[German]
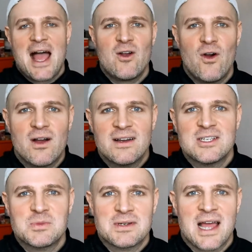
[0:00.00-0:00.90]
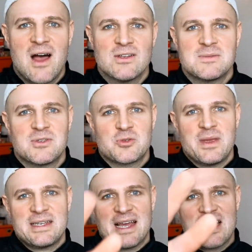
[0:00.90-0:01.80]
Nachkochen. Ich bin raus, bis
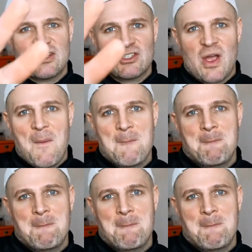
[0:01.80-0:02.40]
später, ciao, ciao.